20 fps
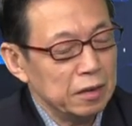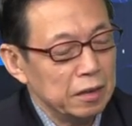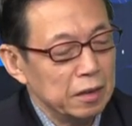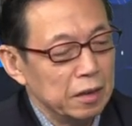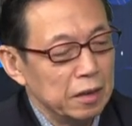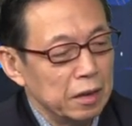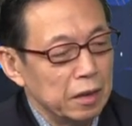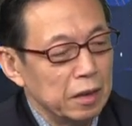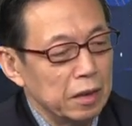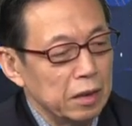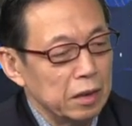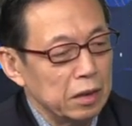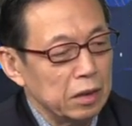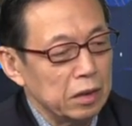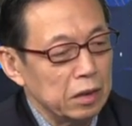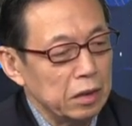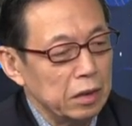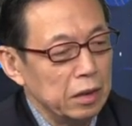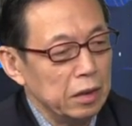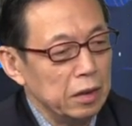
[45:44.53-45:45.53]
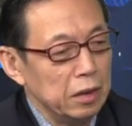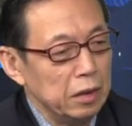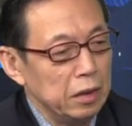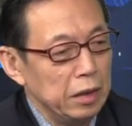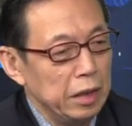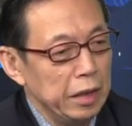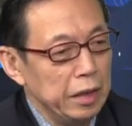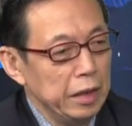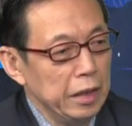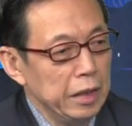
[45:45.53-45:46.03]
啊，
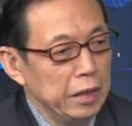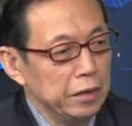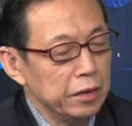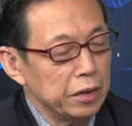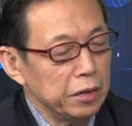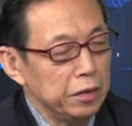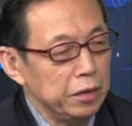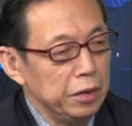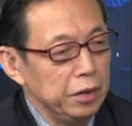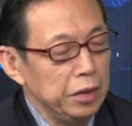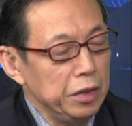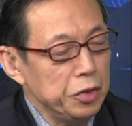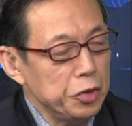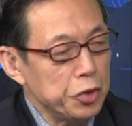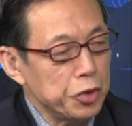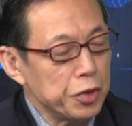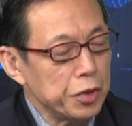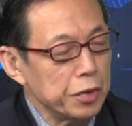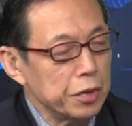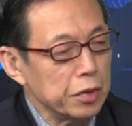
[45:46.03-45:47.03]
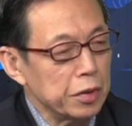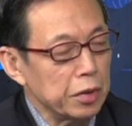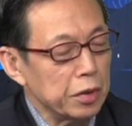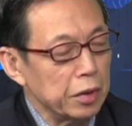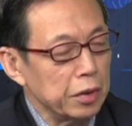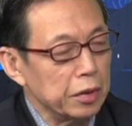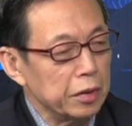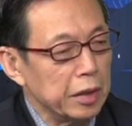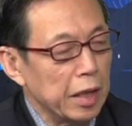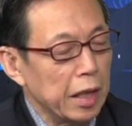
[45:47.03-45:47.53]
玲玲的第一
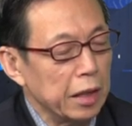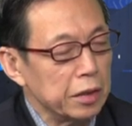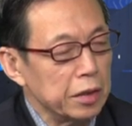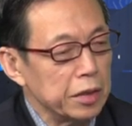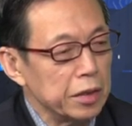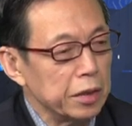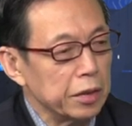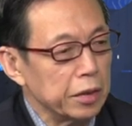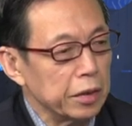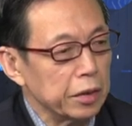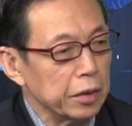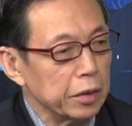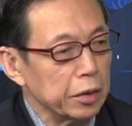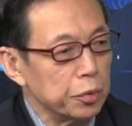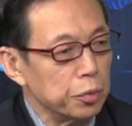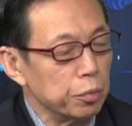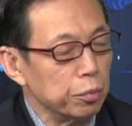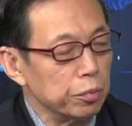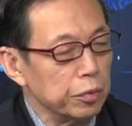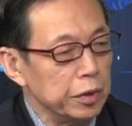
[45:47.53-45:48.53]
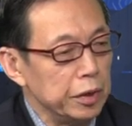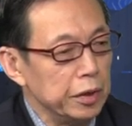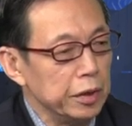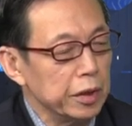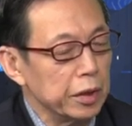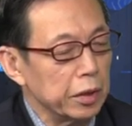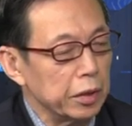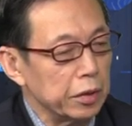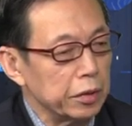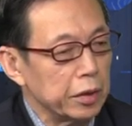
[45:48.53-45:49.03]
次拿的这个主题
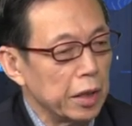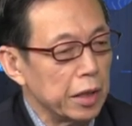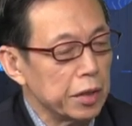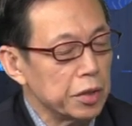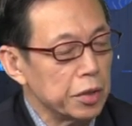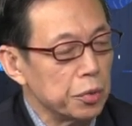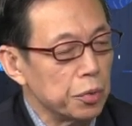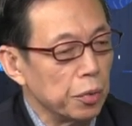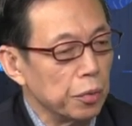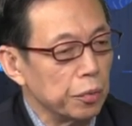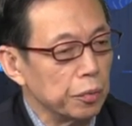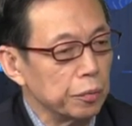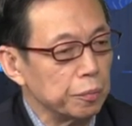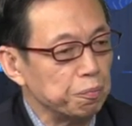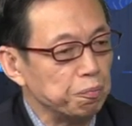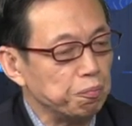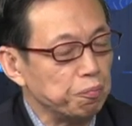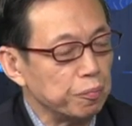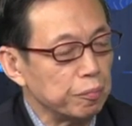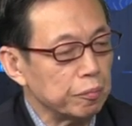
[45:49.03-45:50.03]
呢，她是从《